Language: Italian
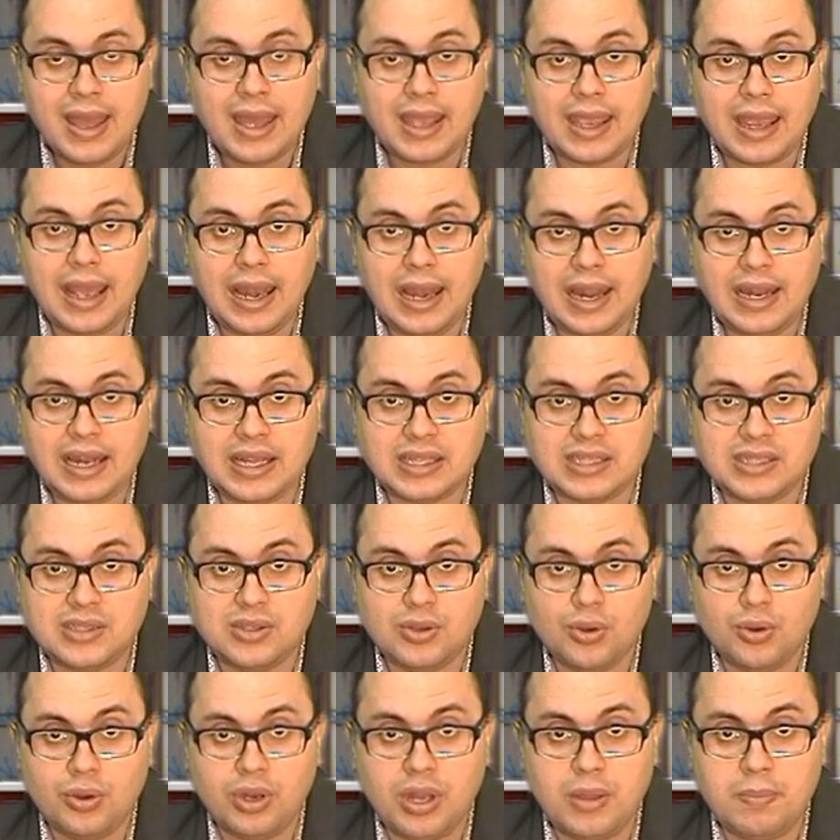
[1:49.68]
che le
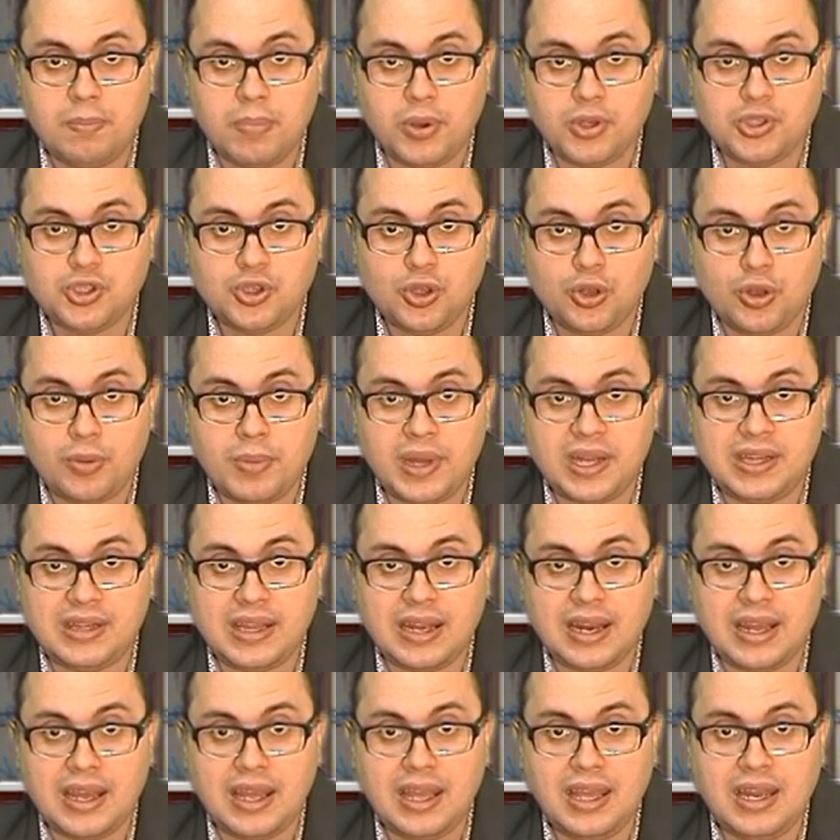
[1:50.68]
nazioni possono
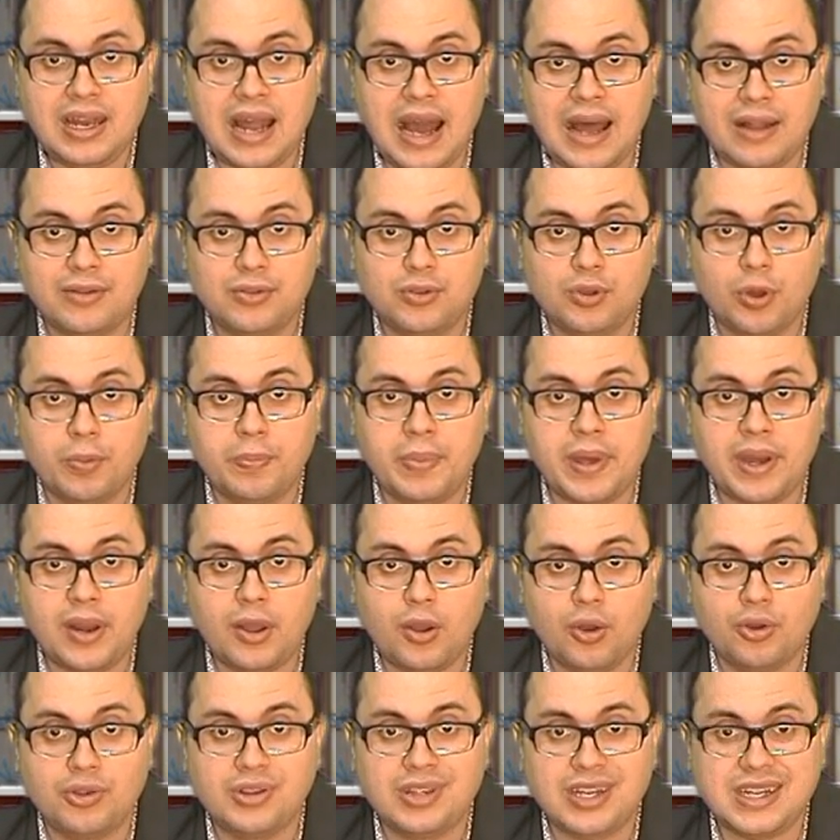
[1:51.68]
mettere in atto per
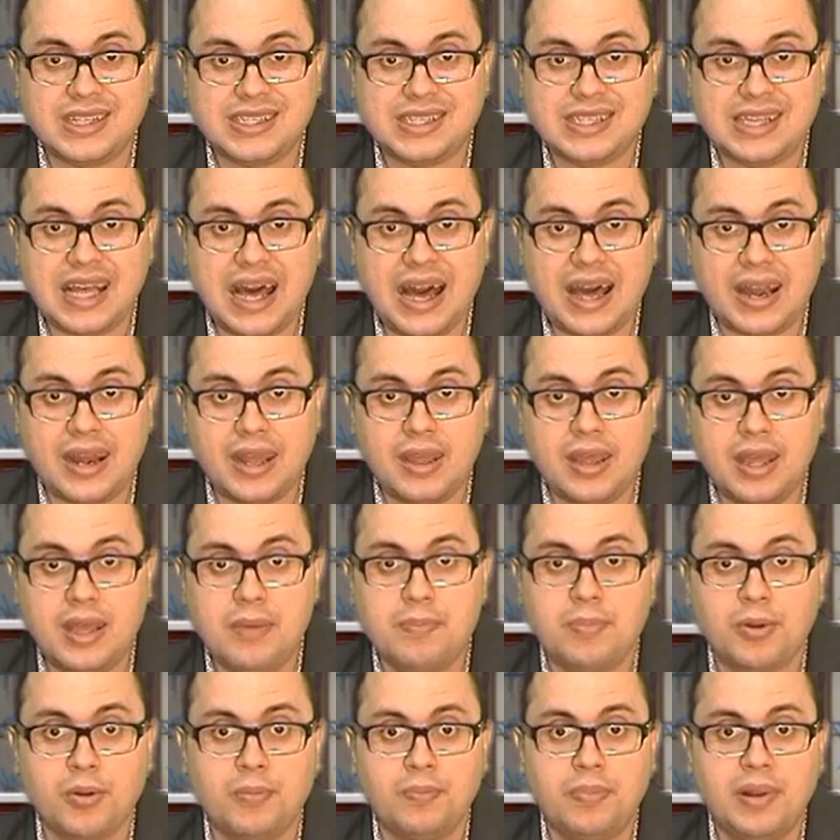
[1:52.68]
contrastare i
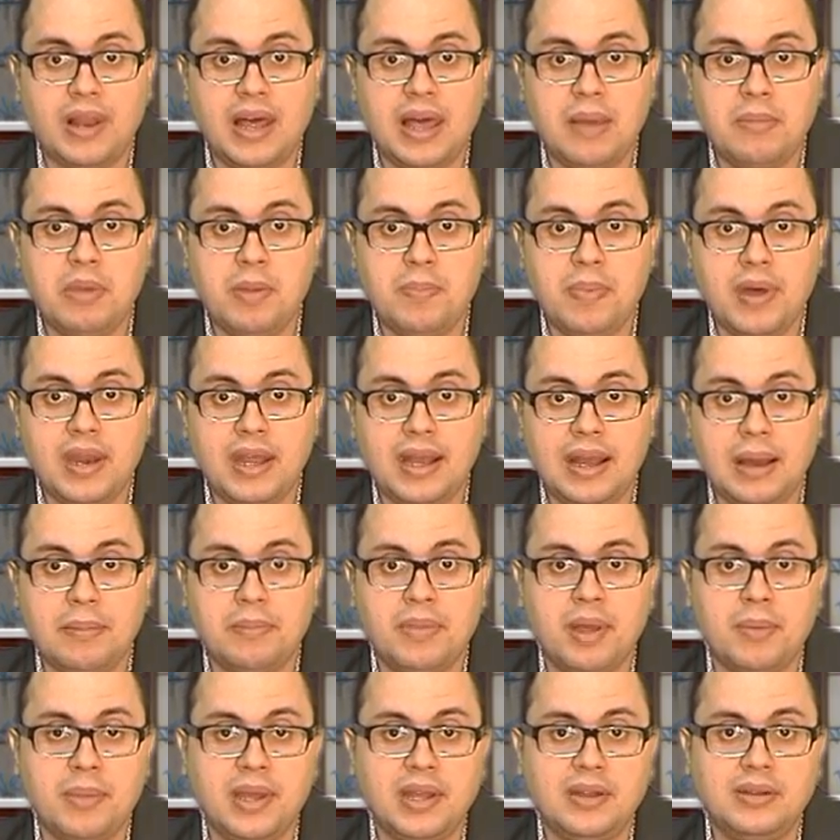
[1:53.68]
problemi per i
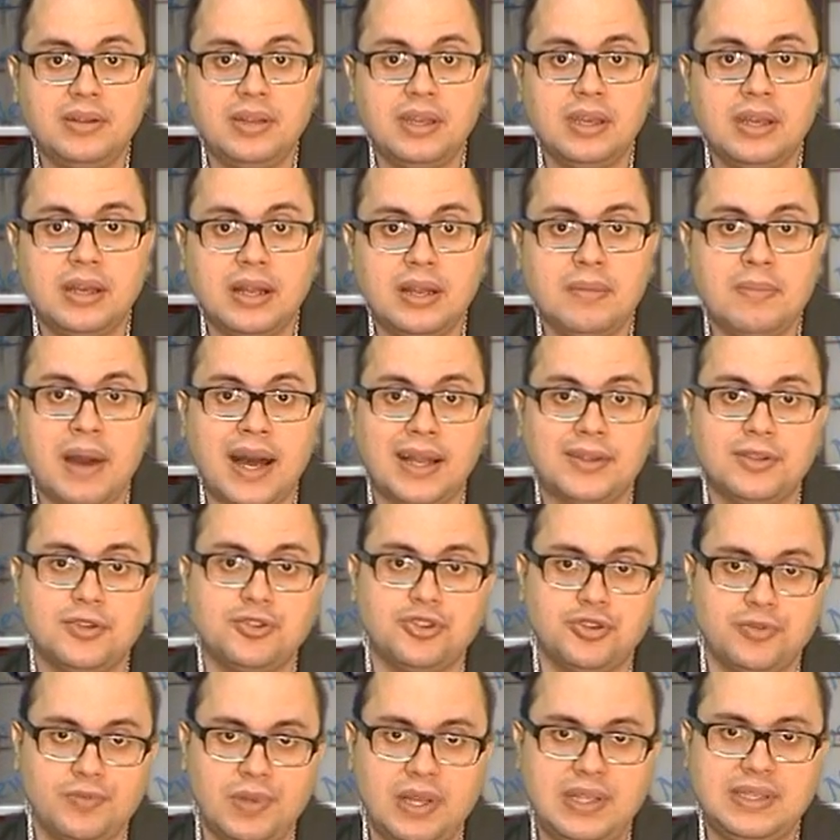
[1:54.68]
cambiamenti
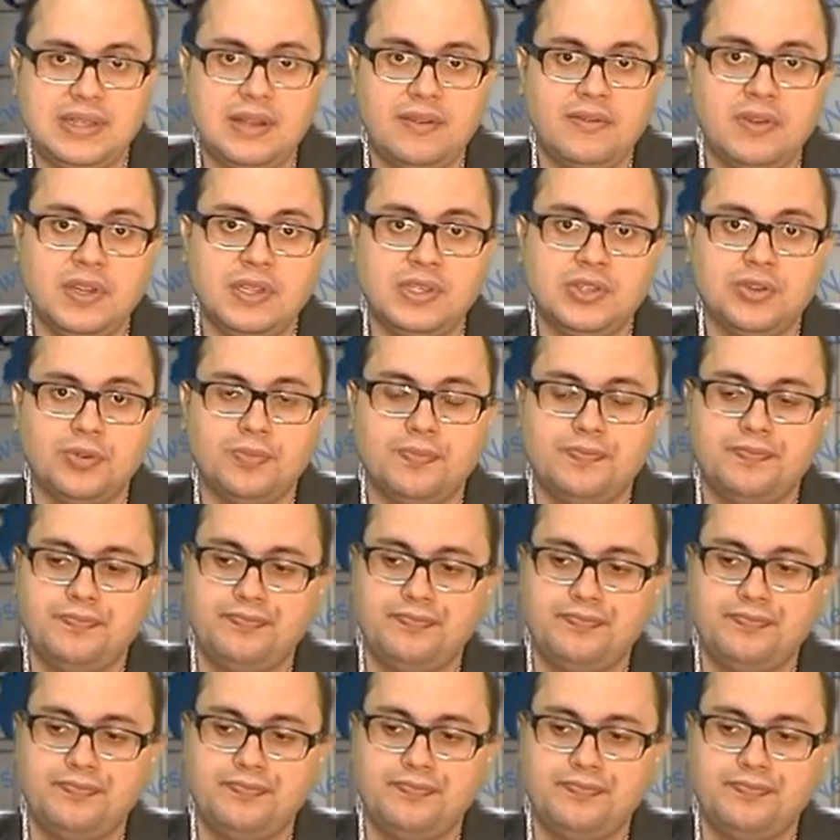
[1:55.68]
climatici. Il servizio.